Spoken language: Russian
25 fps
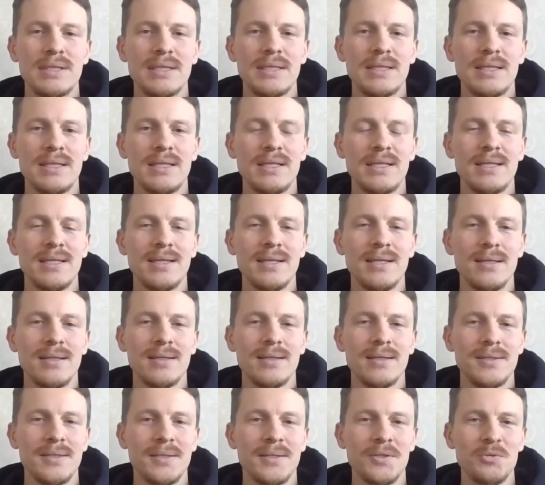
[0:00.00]
и я
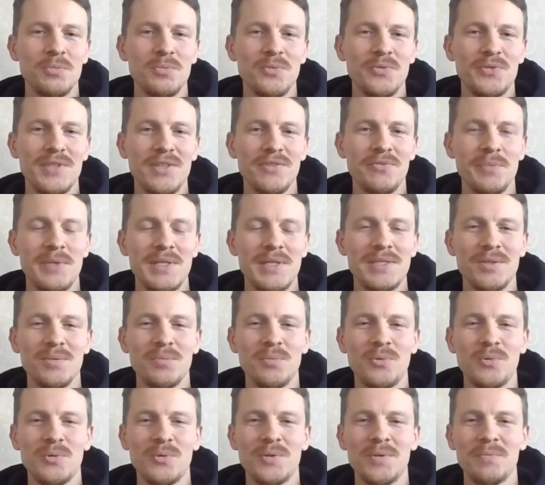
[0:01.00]
надеюсь, мы все вместе
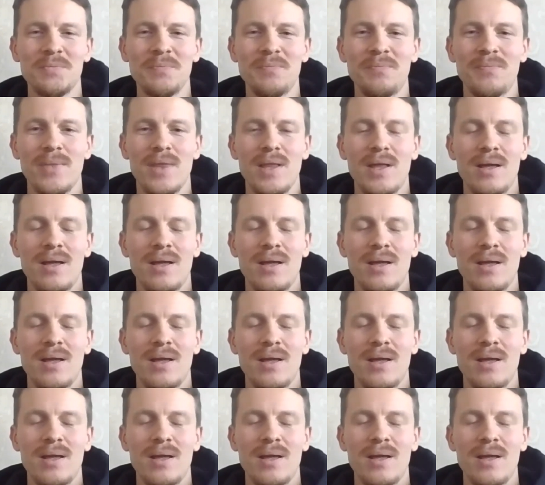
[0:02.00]
будем